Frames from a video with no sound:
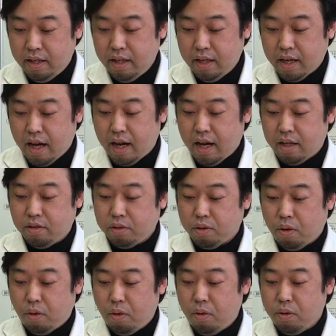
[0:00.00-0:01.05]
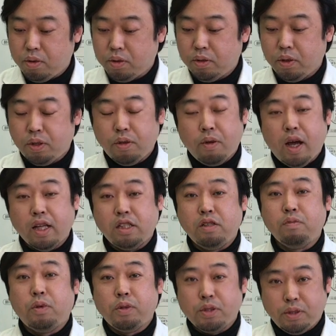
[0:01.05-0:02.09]
かかると多くの人が死
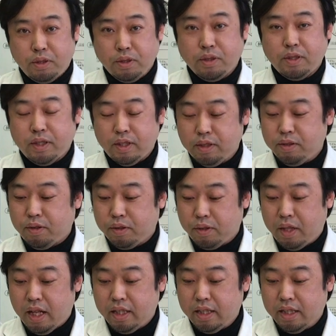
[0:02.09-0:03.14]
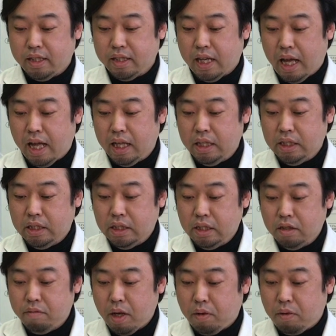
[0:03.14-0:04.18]
亡するっていうことなんですが、
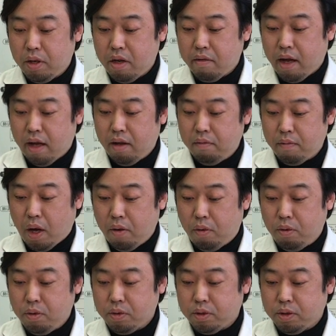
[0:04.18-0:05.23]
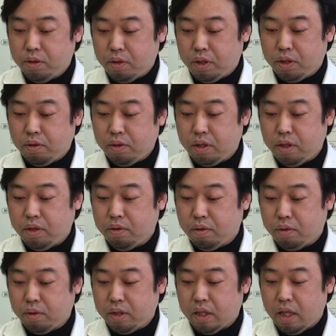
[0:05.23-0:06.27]
まあ、これはま多くの人っていうこ
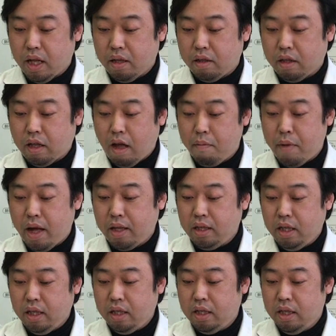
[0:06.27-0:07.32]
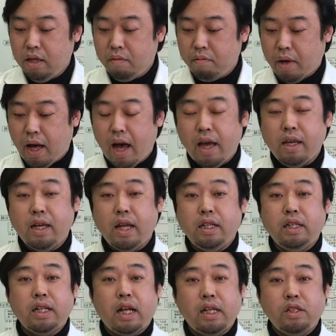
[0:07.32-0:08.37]
とじゃないのたまにま肺炎
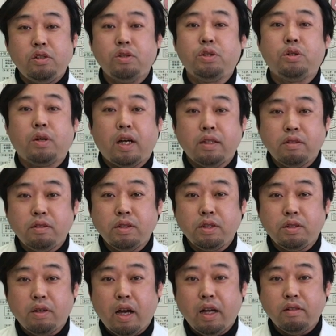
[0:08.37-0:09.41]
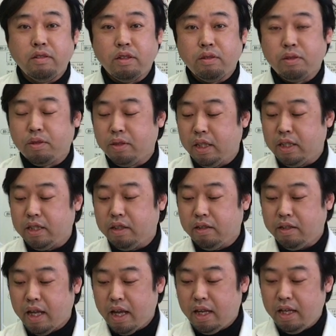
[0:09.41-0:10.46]
になり重症化する人がいるってことですよ
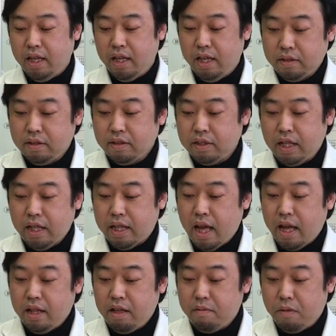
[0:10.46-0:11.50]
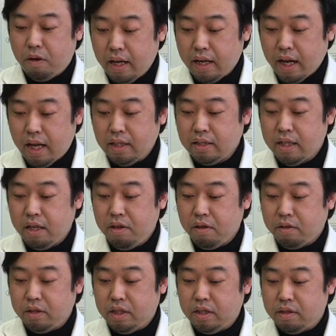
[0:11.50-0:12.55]
ね次第2問感染
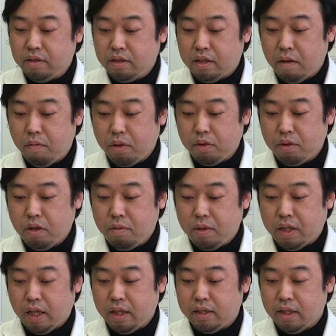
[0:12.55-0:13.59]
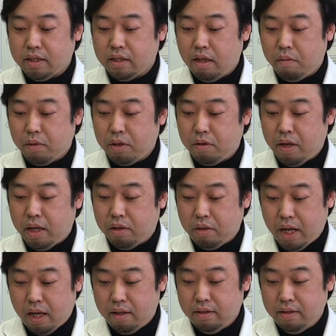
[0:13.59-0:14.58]
力について最も適切なものはどれ